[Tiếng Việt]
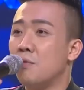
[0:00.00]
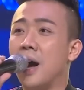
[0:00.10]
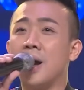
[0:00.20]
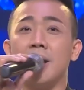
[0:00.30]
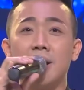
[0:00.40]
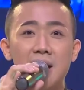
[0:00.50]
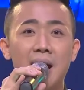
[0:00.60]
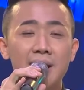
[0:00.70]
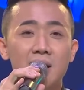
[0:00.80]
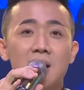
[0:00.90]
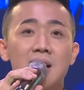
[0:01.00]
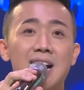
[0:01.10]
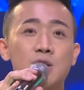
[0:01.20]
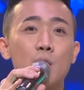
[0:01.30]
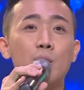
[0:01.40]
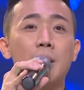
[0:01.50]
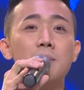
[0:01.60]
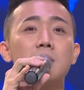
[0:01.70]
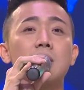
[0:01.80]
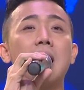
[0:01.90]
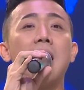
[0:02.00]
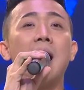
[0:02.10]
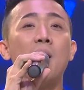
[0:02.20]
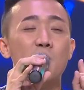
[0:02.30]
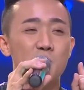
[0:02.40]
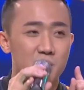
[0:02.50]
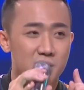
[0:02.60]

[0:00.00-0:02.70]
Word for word: và hiện nay là số điểm cao